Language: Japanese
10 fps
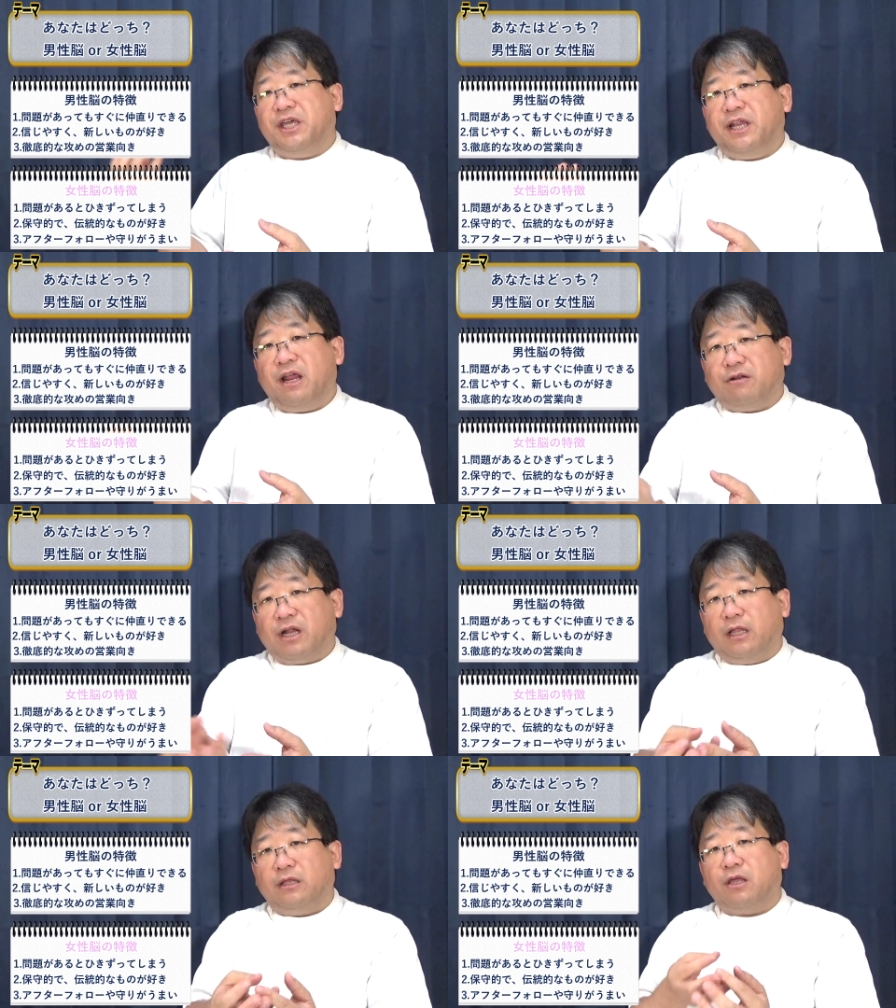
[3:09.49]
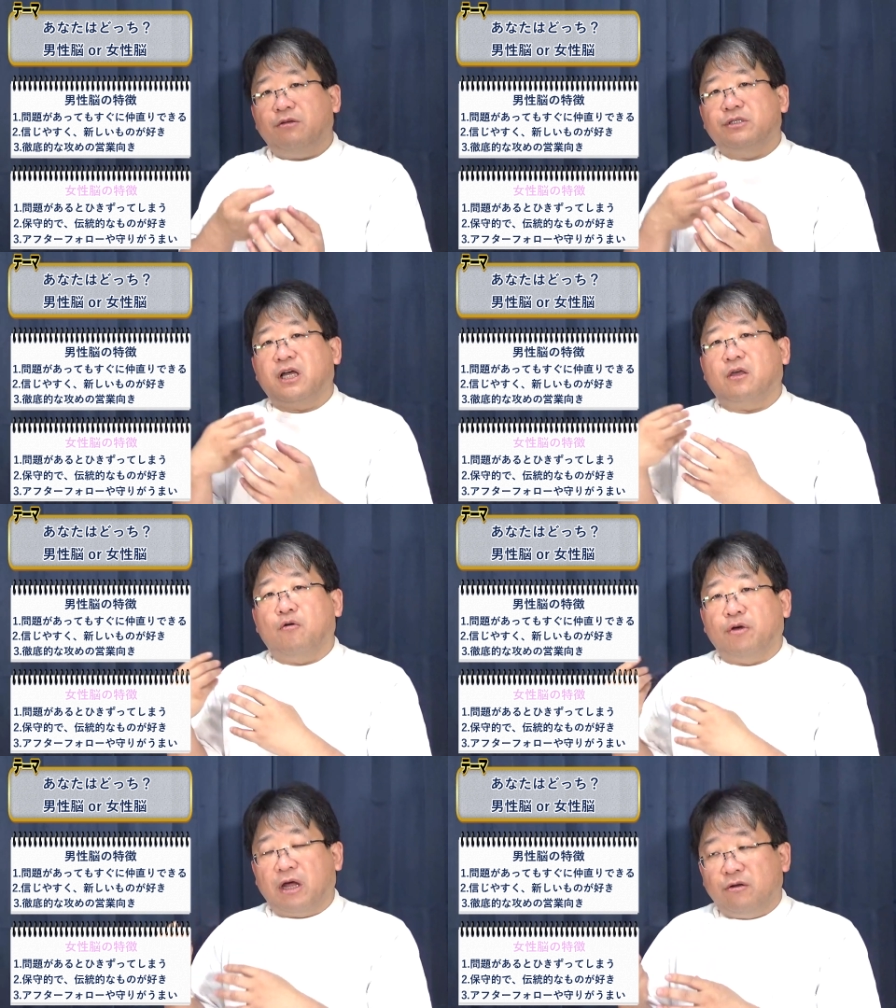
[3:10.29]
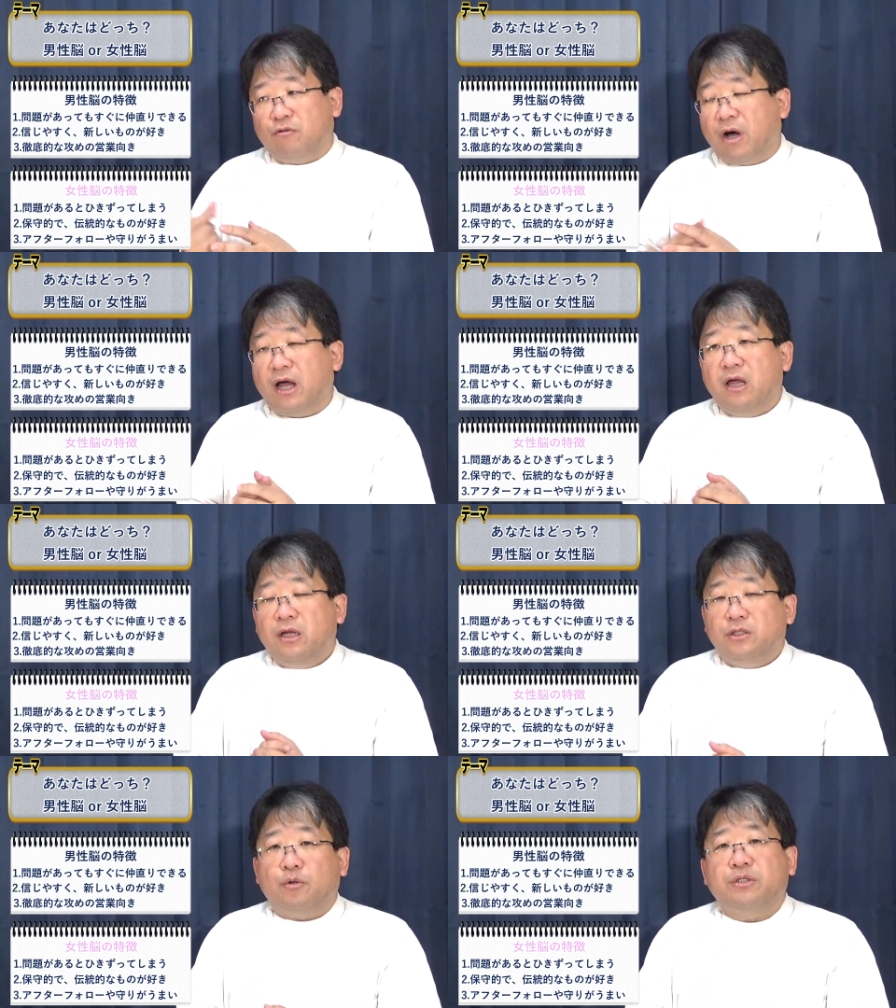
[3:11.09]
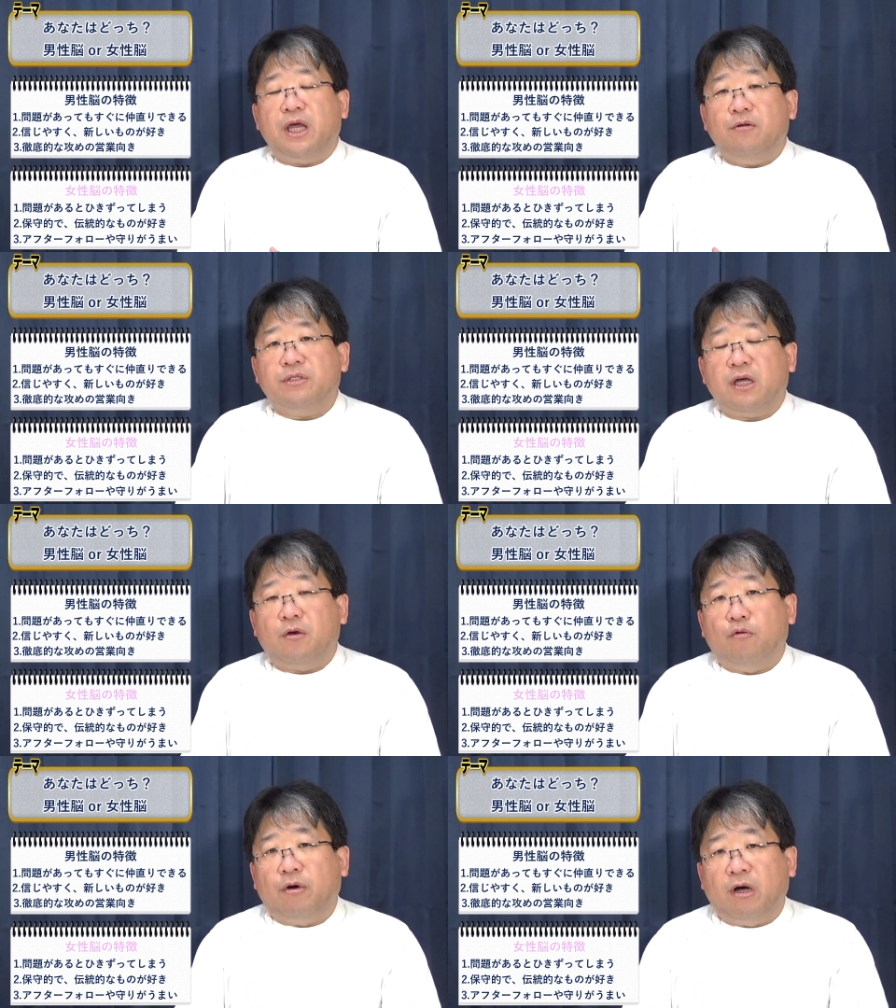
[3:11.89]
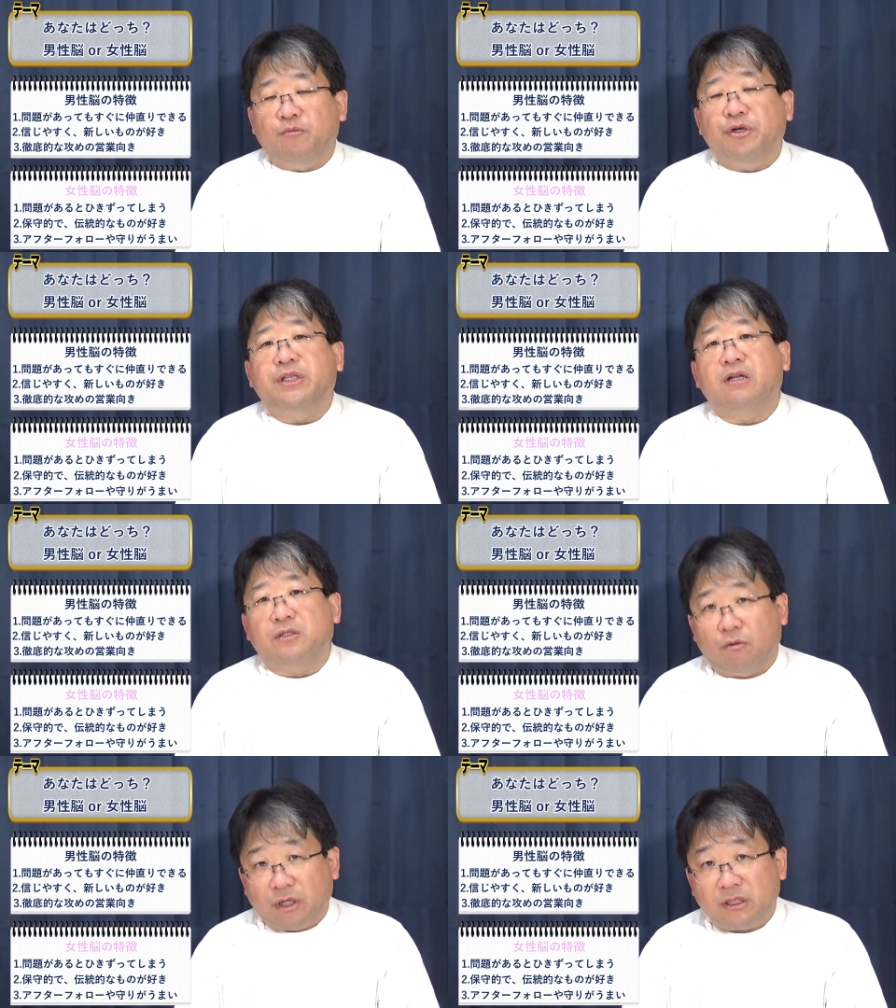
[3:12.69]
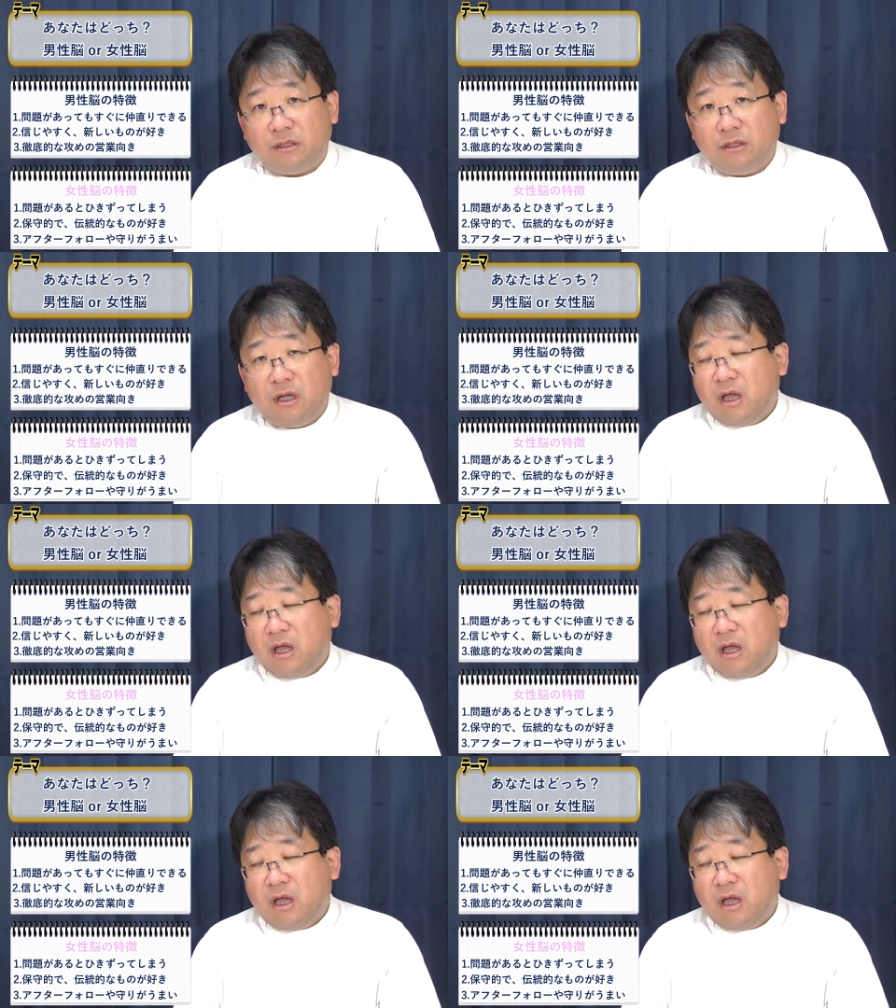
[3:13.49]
き入れるなんていう作業をやるのは女性の作業の方が向いてるそうです